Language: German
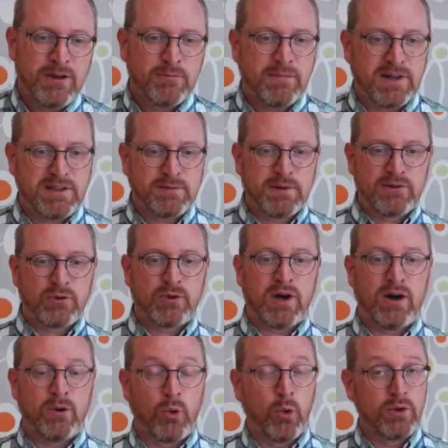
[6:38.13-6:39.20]
Manchmal
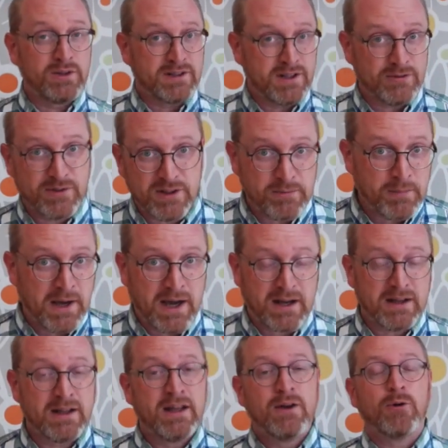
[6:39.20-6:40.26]
sogar ohne, dass wir es
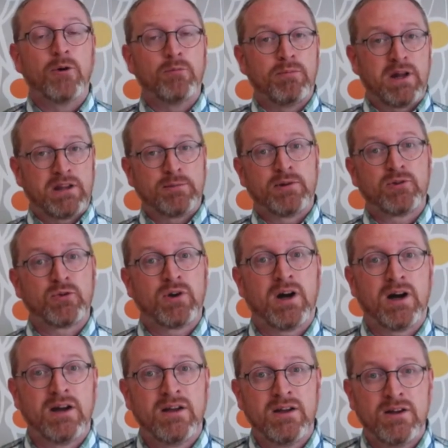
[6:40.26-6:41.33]
merken und manchmal
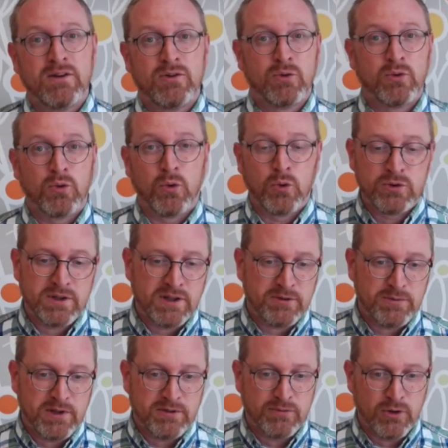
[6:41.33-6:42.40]
sogar ohne, dass
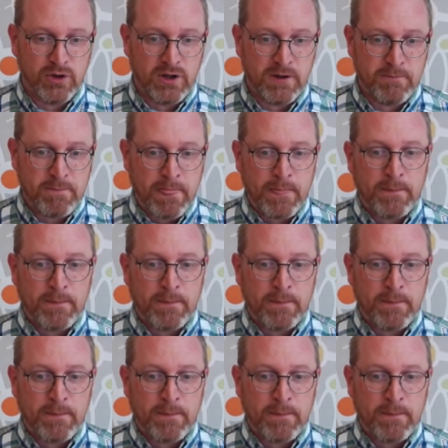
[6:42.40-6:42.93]
wir es wollen.